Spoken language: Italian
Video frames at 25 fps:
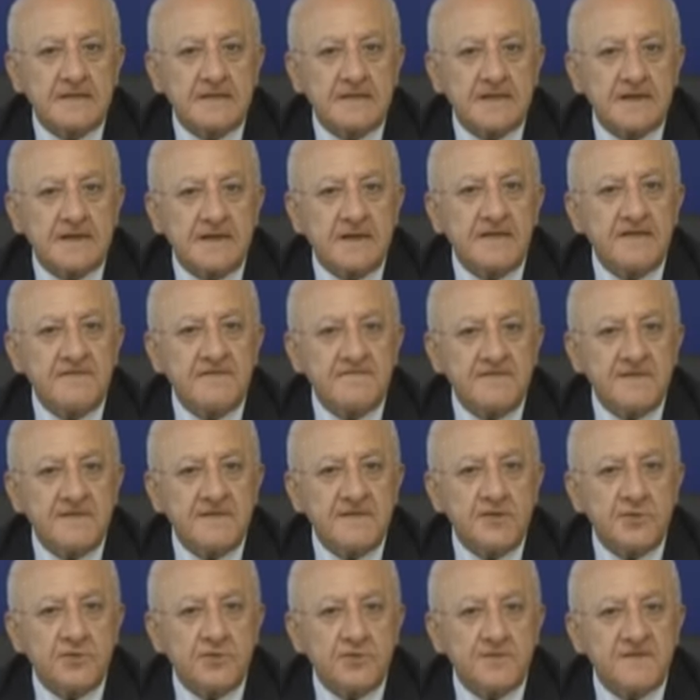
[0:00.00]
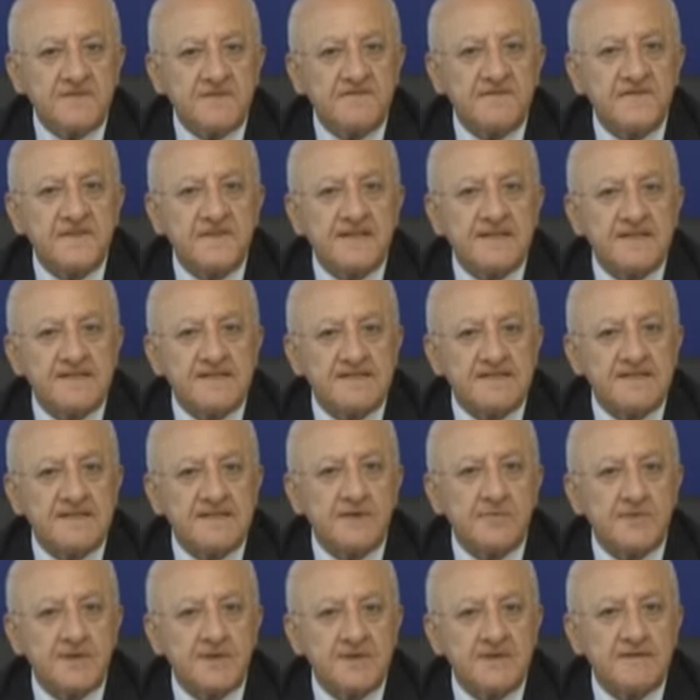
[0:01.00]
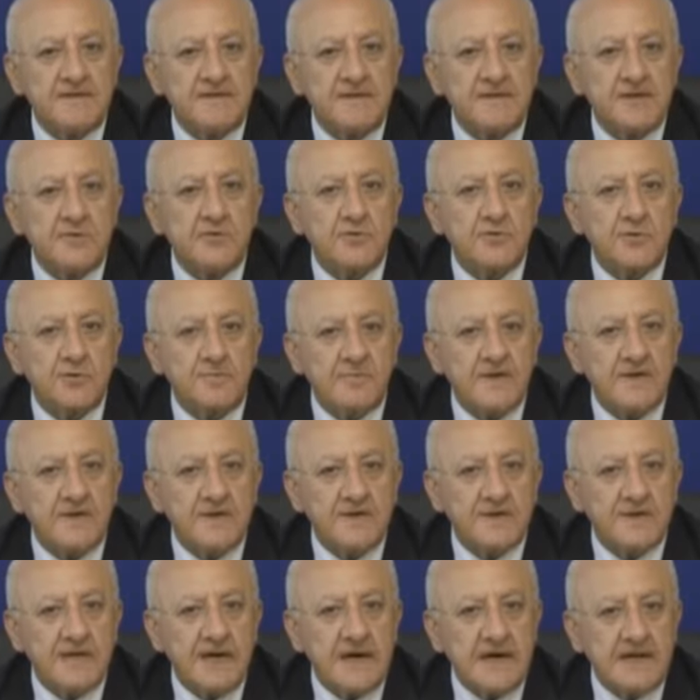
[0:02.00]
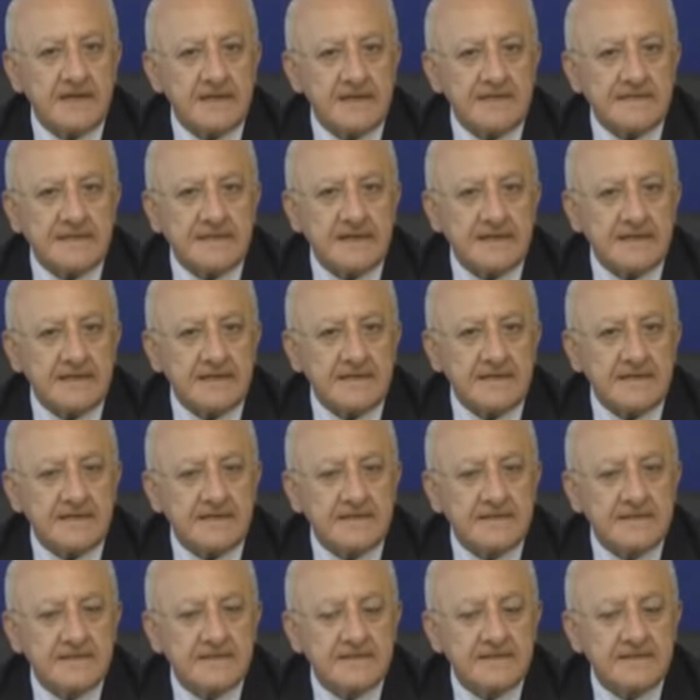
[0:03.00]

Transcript: l'invio di finanziamenti europei all'Italia.